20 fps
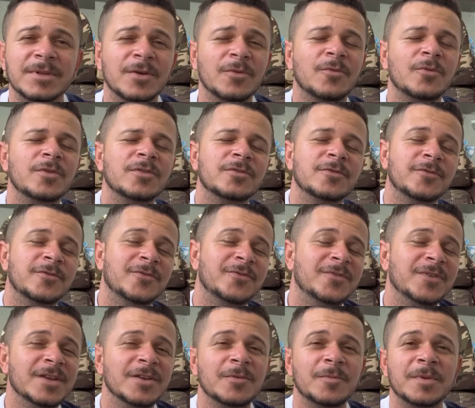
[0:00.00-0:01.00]
Tem um outro
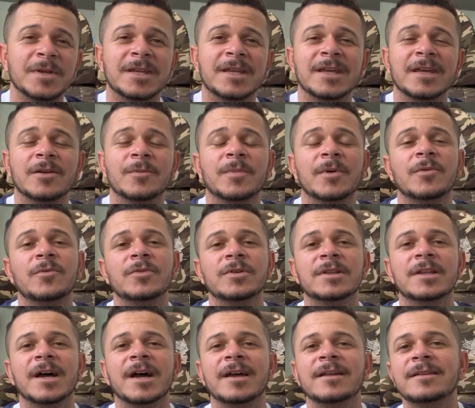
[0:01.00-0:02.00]
filho pequeno para
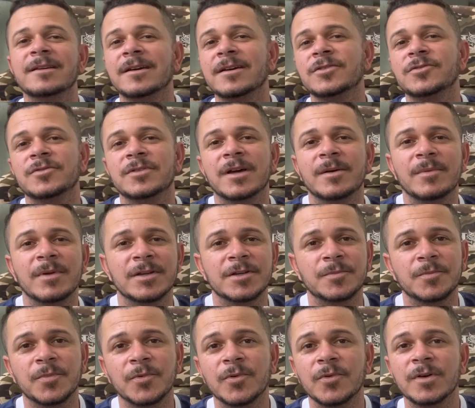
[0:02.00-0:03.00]
cuidar e tem que ajudar minha
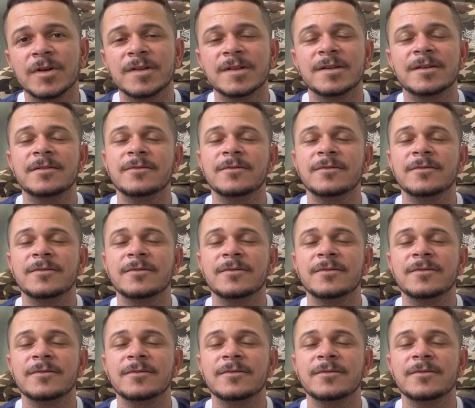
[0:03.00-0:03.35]
esposa,